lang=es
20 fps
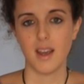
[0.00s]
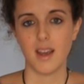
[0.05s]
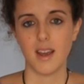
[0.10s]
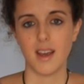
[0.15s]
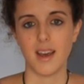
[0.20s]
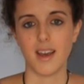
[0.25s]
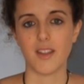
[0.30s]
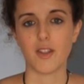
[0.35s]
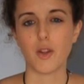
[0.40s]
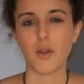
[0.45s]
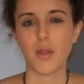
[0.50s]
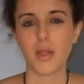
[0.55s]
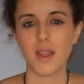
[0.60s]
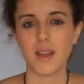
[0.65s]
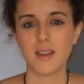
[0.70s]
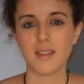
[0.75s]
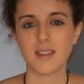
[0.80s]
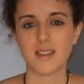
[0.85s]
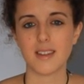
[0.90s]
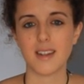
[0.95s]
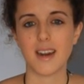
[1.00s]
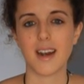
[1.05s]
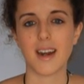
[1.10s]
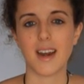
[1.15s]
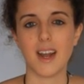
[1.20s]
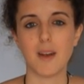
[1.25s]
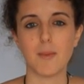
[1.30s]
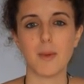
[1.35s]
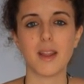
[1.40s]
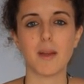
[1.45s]
Entonces,
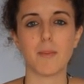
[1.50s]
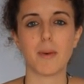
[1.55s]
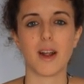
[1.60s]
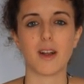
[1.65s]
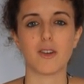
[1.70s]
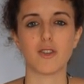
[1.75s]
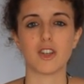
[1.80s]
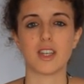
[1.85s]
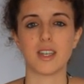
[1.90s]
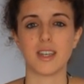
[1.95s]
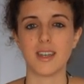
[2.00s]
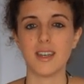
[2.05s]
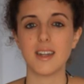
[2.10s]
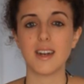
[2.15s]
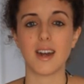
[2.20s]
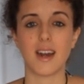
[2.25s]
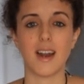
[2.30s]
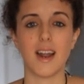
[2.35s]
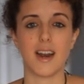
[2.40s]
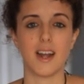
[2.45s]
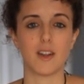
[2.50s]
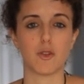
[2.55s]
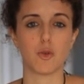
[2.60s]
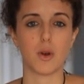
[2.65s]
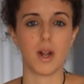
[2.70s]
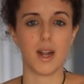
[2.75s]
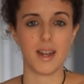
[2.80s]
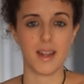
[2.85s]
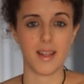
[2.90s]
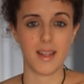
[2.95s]
realmente para conseguir la
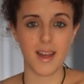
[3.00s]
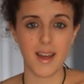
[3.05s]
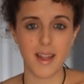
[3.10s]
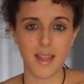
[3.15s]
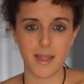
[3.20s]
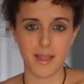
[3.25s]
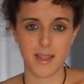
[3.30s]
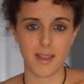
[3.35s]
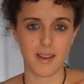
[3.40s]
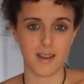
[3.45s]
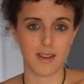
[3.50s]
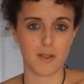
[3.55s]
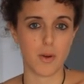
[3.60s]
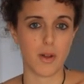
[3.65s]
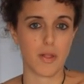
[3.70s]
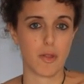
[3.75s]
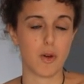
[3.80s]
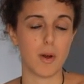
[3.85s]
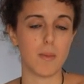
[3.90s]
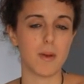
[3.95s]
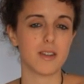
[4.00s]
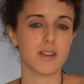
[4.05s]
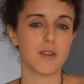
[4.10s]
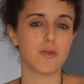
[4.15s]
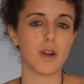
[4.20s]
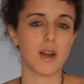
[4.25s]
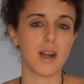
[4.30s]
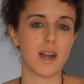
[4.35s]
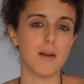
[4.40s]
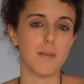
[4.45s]
naturalidad cuando hablas a
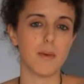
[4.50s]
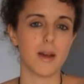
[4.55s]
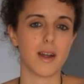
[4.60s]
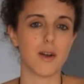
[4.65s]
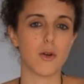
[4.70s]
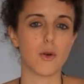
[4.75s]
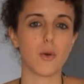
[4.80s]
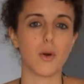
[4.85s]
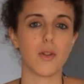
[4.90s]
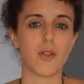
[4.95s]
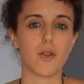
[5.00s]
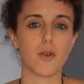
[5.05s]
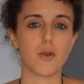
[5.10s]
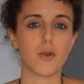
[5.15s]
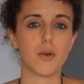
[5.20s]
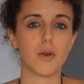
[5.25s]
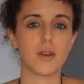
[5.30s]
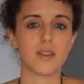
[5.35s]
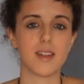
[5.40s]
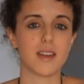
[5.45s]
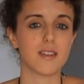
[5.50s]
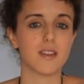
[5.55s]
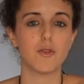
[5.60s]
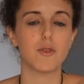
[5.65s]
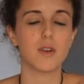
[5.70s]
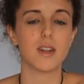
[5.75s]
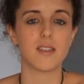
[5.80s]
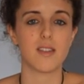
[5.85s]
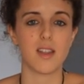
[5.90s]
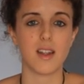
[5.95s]
una cámara o cuando estás en
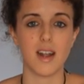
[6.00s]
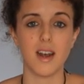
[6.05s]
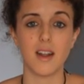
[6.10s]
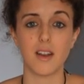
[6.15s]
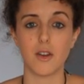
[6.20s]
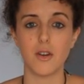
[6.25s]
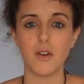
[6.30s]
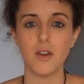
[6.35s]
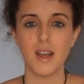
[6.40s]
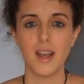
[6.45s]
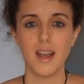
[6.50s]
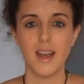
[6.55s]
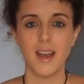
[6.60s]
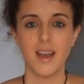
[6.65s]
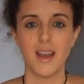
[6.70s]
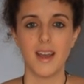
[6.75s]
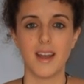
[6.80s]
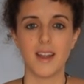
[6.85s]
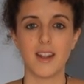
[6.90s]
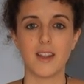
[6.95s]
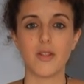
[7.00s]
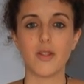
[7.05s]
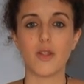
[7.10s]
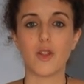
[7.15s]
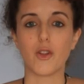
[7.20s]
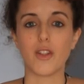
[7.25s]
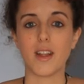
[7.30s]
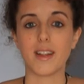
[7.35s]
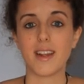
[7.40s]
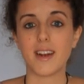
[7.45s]
un escenario,
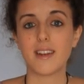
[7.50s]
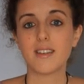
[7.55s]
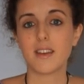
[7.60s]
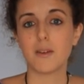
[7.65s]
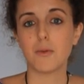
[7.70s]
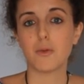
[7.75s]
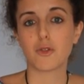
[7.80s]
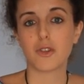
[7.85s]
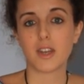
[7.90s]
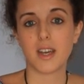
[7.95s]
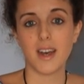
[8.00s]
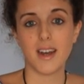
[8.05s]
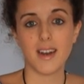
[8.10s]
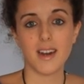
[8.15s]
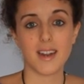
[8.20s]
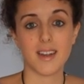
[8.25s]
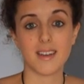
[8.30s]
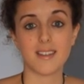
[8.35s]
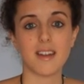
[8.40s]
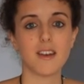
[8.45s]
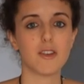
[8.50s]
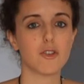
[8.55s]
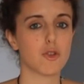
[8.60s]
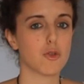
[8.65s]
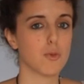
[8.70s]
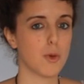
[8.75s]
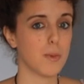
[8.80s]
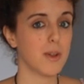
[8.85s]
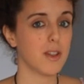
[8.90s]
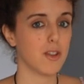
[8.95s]
donde tienes que buscar es en esos
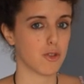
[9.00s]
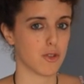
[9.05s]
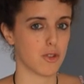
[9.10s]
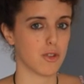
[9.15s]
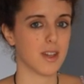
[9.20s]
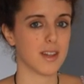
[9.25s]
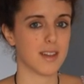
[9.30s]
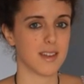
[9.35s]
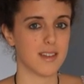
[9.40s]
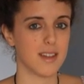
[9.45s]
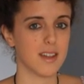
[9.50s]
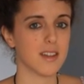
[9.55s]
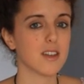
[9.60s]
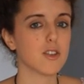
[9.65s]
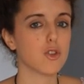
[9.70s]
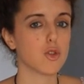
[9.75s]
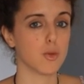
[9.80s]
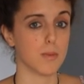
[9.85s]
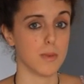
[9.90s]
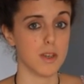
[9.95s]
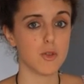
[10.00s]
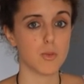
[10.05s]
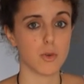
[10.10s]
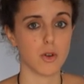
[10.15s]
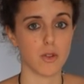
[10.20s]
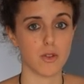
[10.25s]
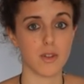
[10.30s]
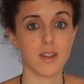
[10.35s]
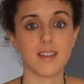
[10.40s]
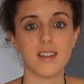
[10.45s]
momentos donde te sientes tú mismo,
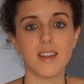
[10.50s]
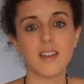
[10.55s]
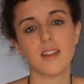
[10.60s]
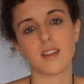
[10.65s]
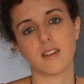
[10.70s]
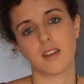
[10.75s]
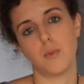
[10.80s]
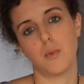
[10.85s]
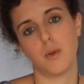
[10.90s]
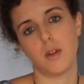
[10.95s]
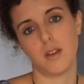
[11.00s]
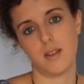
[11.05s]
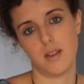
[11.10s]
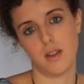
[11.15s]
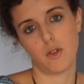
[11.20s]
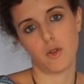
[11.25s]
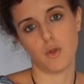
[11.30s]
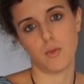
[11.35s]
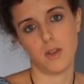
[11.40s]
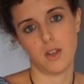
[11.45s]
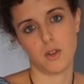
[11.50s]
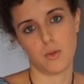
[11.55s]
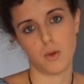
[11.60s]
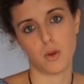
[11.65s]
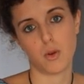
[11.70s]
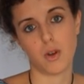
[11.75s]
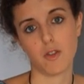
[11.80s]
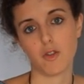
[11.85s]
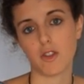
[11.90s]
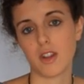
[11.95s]
donde sientes que puedes ser tú mismo,
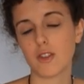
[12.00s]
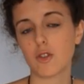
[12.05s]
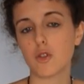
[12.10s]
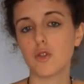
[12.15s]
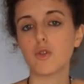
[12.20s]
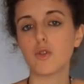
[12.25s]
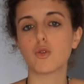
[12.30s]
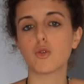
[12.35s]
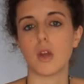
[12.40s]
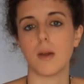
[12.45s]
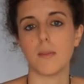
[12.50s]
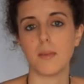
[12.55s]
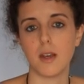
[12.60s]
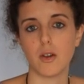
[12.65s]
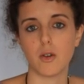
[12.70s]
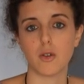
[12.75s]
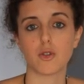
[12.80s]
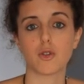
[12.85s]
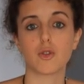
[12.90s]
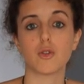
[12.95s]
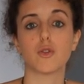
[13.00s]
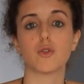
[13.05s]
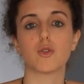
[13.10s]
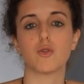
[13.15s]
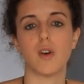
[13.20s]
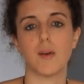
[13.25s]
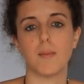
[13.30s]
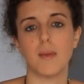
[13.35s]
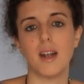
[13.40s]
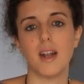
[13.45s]
cuando estás con amigos, con tu
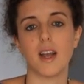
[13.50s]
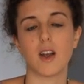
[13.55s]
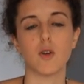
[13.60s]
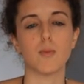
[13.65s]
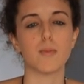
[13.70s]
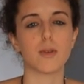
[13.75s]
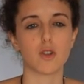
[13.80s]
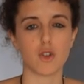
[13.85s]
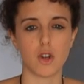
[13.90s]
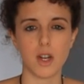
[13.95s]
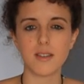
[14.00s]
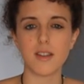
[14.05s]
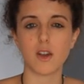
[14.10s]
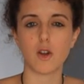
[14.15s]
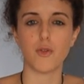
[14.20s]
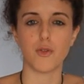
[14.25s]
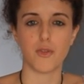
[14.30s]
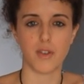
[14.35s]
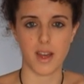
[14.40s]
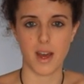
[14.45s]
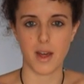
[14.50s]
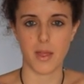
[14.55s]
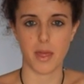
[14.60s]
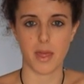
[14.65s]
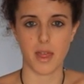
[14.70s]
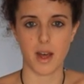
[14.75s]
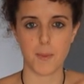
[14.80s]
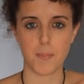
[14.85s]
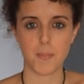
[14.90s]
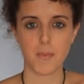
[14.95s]
familia, con personas de
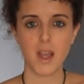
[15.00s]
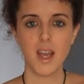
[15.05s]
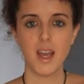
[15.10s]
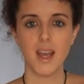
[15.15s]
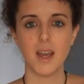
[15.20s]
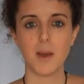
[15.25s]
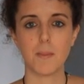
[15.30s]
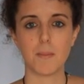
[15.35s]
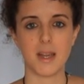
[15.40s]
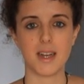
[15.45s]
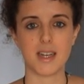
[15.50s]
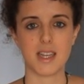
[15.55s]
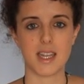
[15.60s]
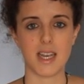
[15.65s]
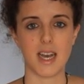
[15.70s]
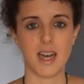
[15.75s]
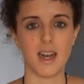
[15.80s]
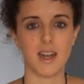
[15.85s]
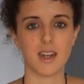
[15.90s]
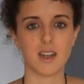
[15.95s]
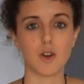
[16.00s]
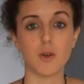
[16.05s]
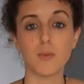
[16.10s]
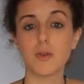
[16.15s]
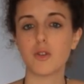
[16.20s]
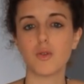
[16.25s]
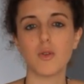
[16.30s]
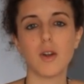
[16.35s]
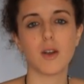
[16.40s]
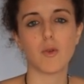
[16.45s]
confianza. Piensa, ¿cómo es
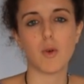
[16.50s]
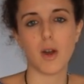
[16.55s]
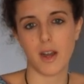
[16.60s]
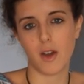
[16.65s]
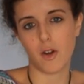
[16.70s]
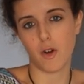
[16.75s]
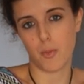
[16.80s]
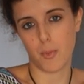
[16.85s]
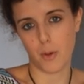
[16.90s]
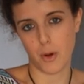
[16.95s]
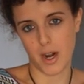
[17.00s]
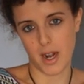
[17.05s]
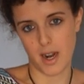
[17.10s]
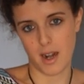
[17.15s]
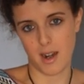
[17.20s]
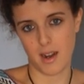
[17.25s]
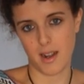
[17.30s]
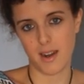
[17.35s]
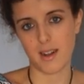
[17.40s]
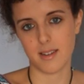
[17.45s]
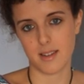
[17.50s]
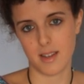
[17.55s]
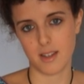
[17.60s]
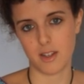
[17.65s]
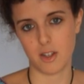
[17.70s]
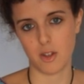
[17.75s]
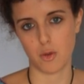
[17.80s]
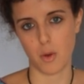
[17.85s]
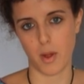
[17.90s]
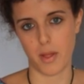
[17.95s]
tu lenguaje corporal en esas
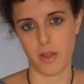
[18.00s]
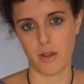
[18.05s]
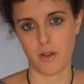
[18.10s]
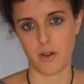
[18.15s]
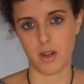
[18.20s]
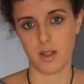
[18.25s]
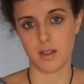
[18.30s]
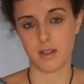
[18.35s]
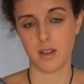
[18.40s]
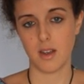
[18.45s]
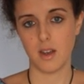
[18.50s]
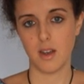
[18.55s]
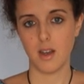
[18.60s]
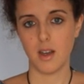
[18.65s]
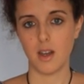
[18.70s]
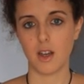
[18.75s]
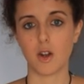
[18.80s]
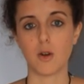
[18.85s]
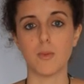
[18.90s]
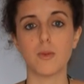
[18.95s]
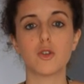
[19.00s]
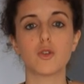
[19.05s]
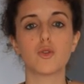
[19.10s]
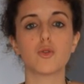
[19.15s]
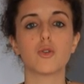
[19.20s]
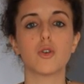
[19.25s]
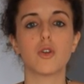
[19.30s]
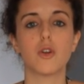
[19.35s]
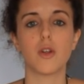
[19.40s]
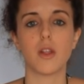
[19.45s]
situaciones? ¿Cómo es tu
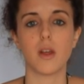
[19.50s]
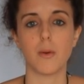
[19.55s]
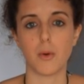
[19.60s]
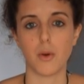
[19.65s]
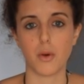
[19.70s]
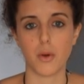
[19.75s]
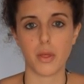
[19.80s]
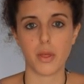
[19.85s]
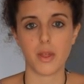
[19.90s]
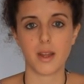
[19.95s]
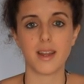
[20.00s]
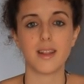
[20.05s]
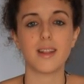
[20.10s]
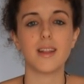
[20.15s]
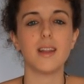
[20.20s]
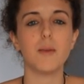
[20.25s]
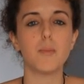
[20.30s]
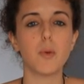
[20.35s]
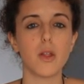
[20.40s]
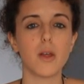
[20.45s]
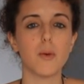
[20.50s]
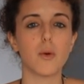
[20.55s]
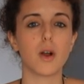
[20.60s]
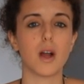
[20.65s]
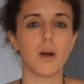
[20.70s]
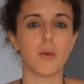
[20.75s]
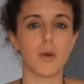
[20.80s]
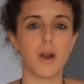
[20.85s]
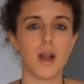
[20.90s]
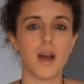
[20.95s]
tono de voz? ¿Qué tipo de
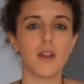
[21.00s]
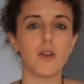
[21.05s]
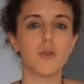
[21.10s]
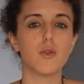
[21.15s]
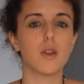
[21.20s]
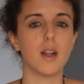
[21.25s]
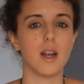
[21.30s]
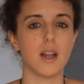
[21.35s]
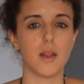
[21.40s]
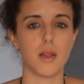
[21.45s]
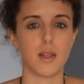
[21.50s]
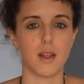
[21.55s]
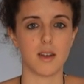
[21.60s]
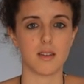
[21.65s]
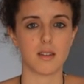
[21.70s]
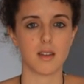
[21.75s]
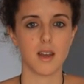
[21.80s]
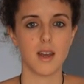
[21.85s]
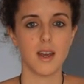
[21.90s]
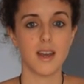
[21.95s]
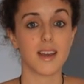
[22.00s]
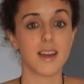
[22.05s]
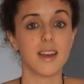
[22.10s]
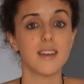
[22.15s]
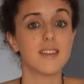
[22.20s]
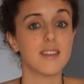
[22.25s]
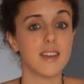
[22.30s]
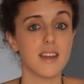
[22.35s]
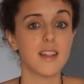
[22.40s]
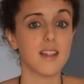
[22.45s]
vocabulario utilizas? ¿Qué
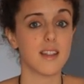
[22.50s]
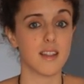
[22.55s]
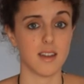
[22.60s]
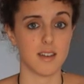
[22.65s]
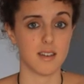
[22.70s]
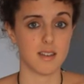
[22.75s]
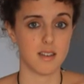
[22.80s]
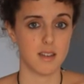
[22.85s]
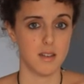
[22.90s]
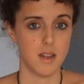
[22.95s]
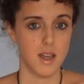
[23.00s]
sientes?